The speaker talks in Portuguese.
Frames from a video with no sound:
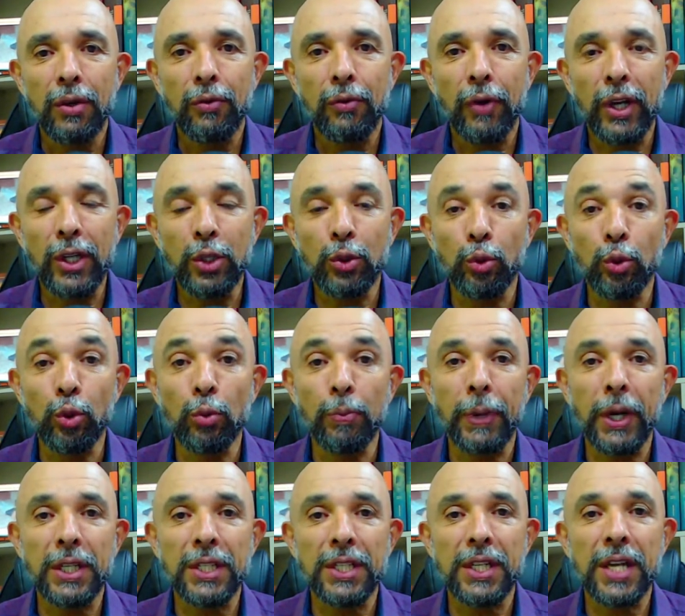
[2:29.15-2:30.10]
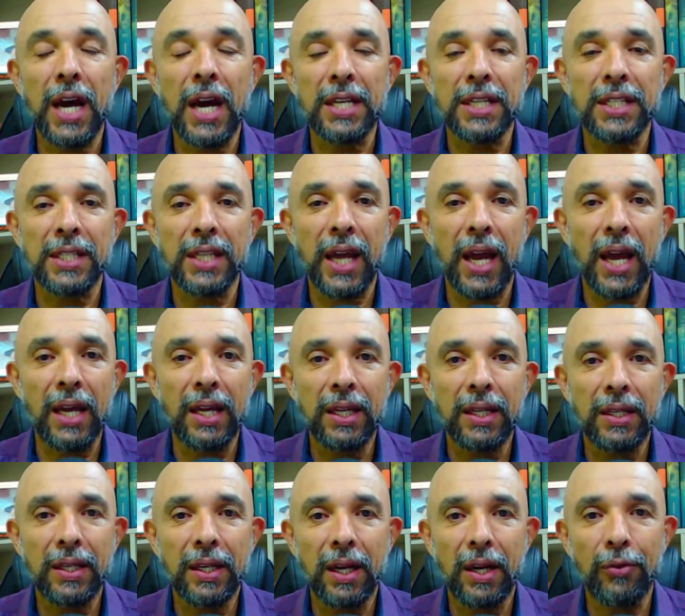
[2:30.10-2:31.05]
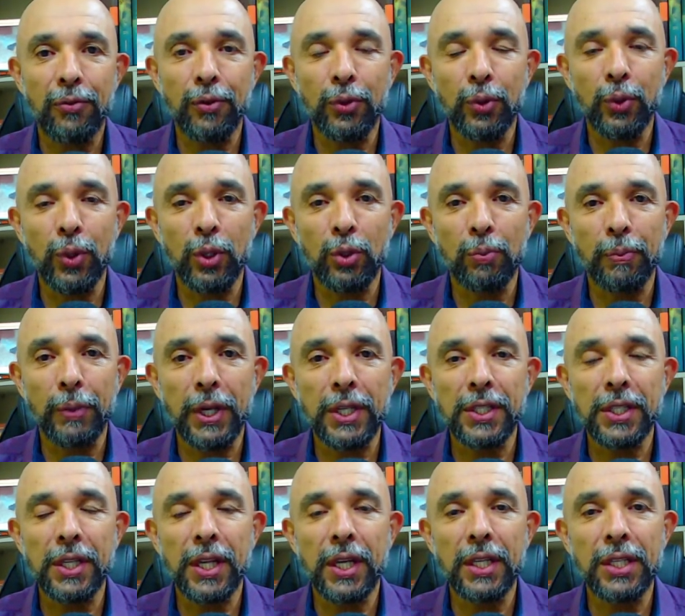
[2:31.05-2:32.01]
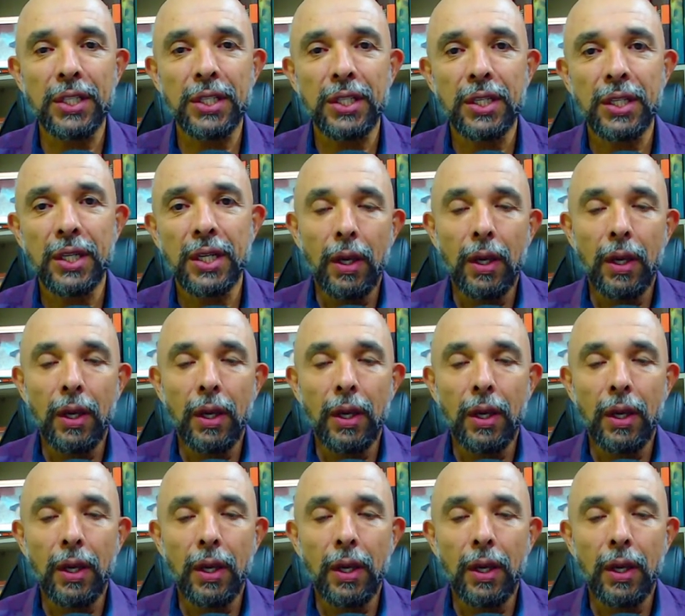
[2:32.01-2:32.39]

Faz de tudo para desgastar a figura do presidente.